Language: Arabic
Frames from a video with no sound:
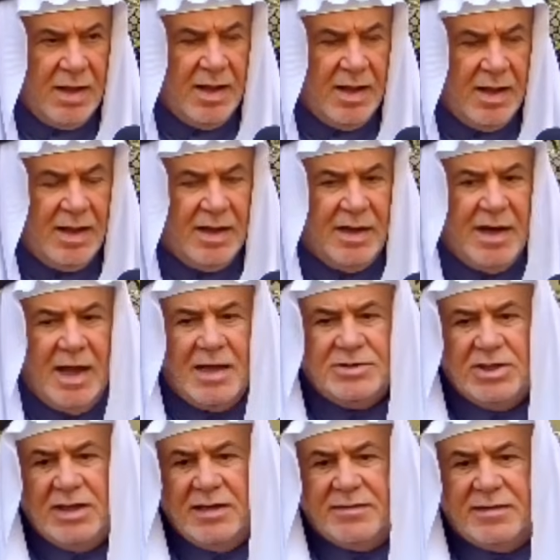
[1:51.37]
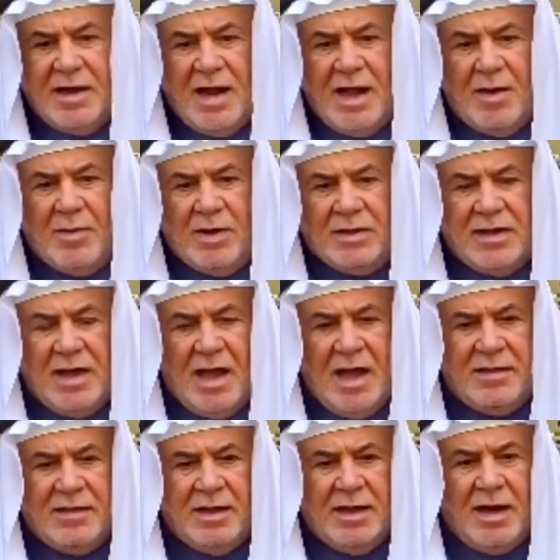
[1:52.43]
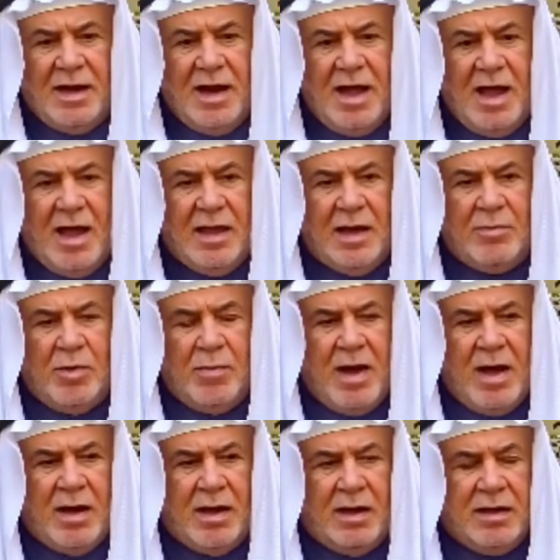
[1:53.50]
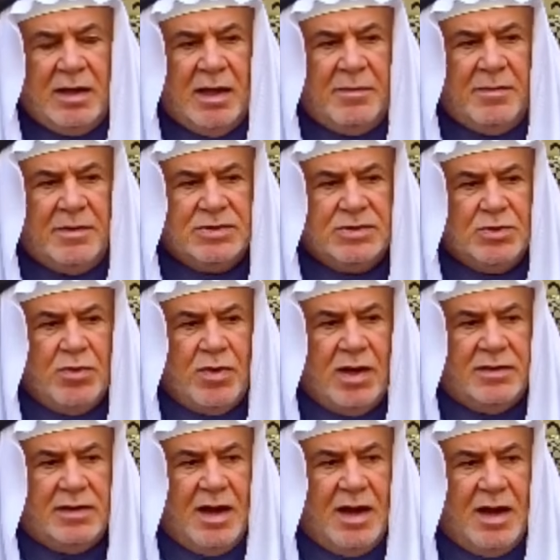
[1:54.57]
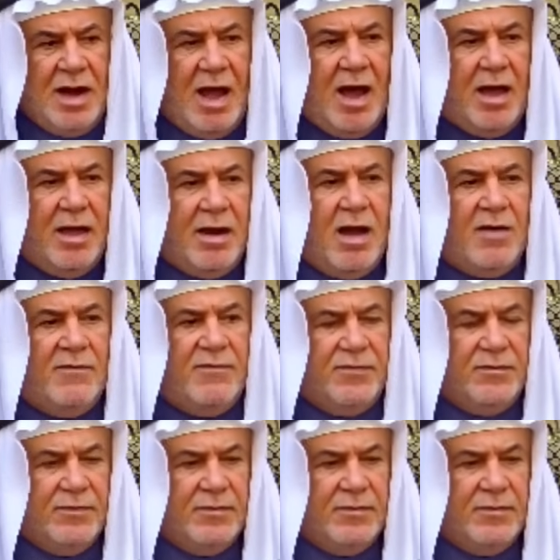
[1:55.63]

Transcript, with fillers: لاجل تلاوه هذه الايه المباركه من سوره الاعراف